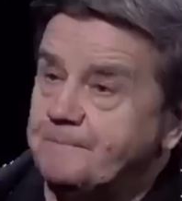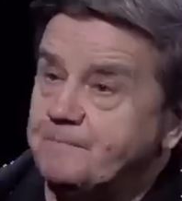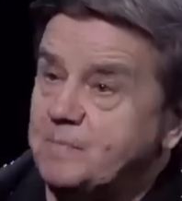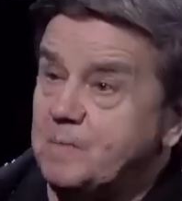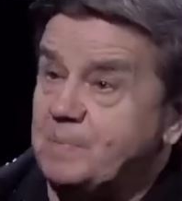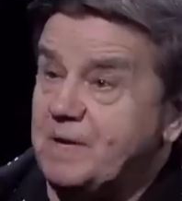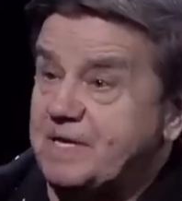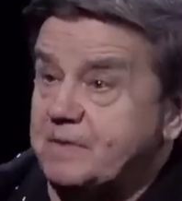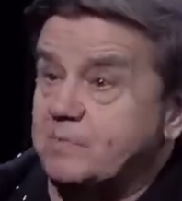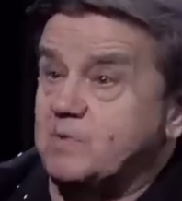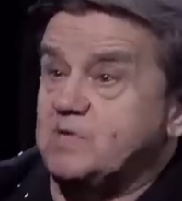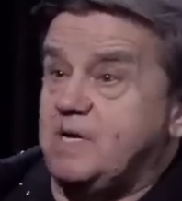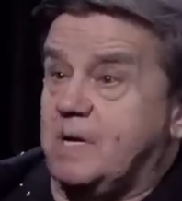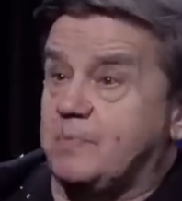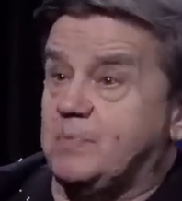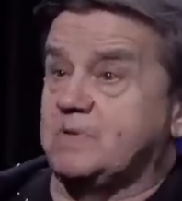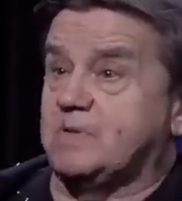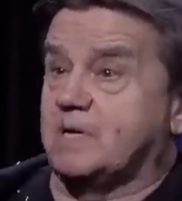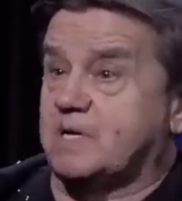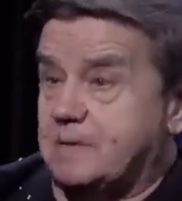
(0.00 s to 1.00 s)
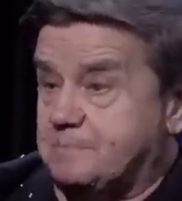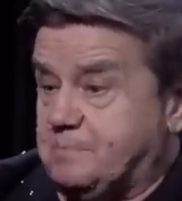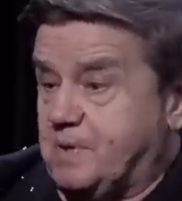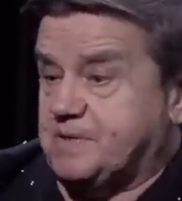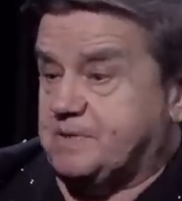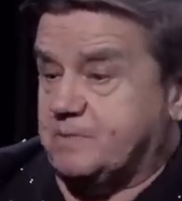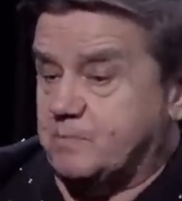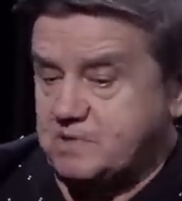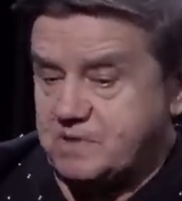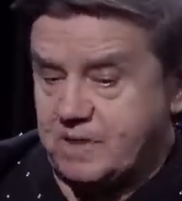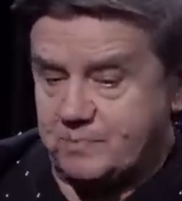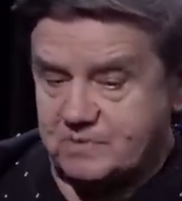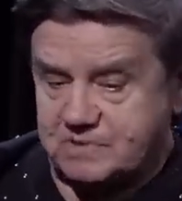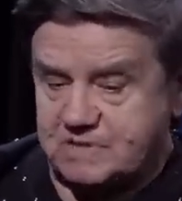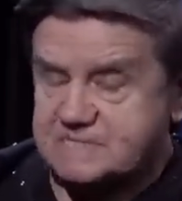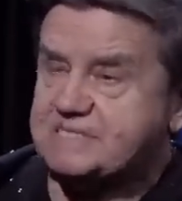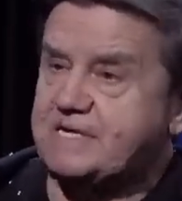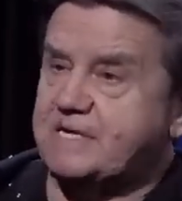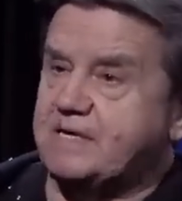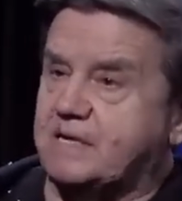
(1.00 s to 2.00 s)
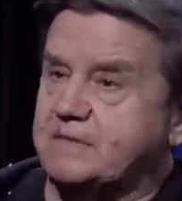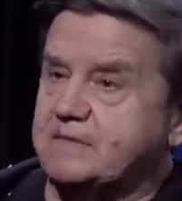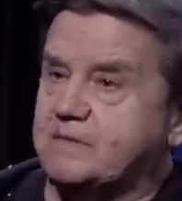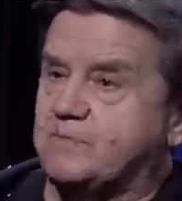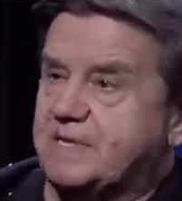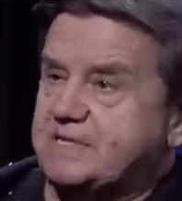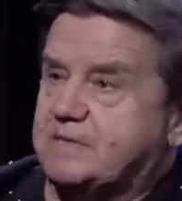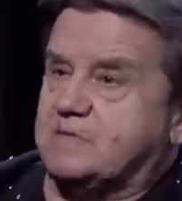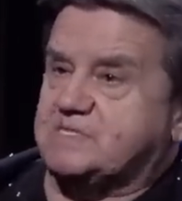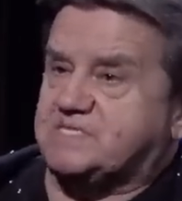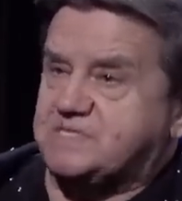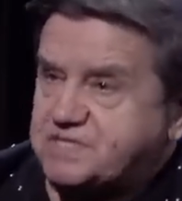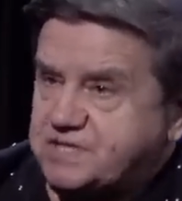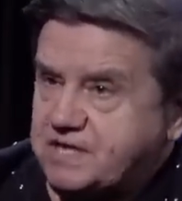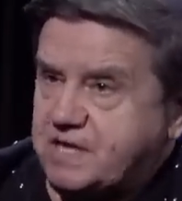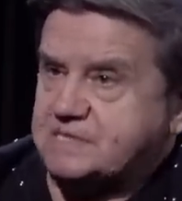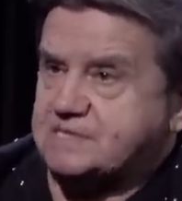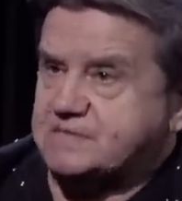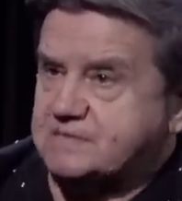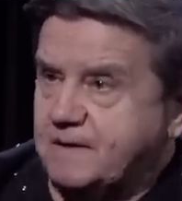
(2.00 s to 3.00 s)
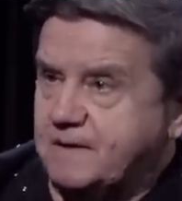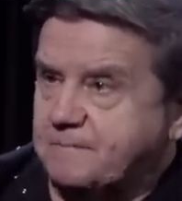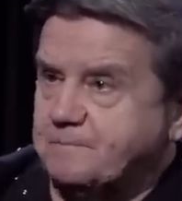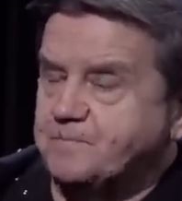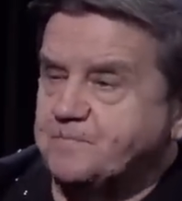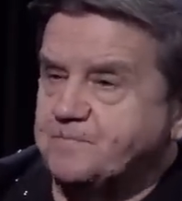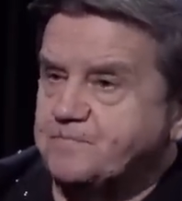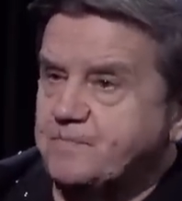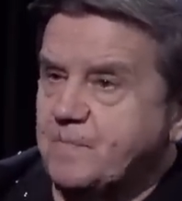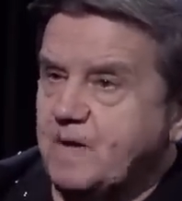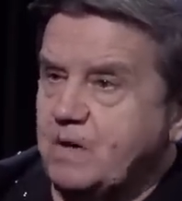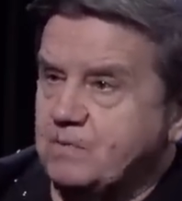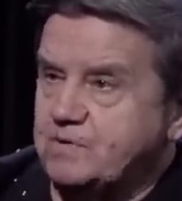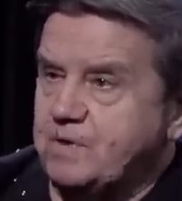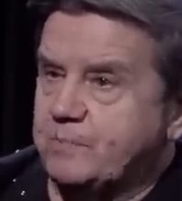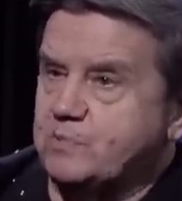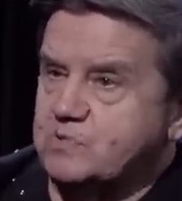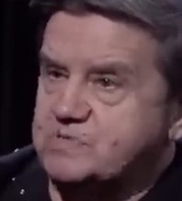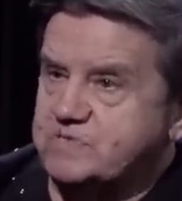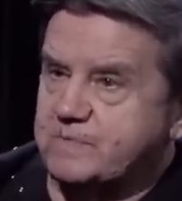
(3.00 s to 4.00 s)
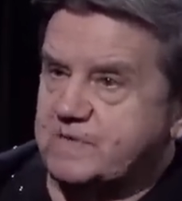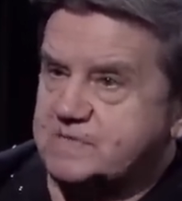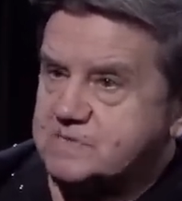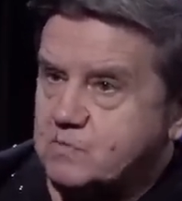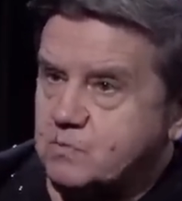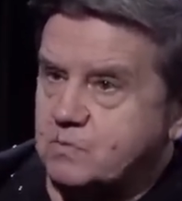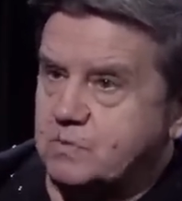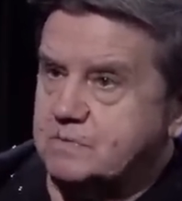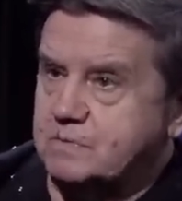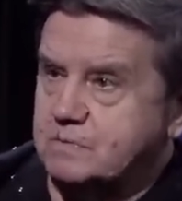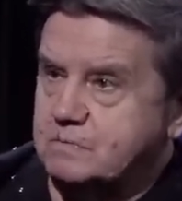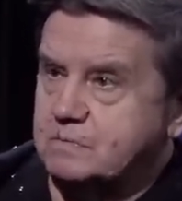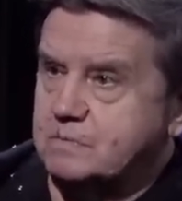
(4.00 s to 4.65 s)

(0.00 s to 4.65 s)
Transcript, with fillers: А поэтому, не было, поэтому не было снаряда. Поэтому сейчас вот, допустим, расход.